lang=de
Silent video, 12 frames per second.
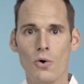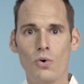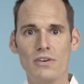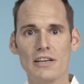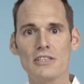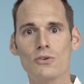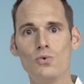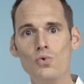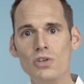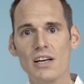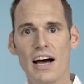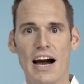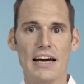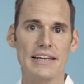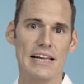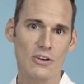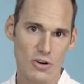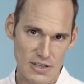und das gute
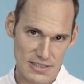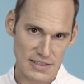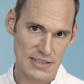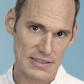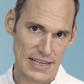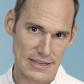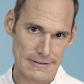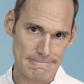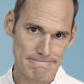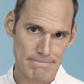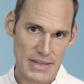HDL-Cholesterin senken.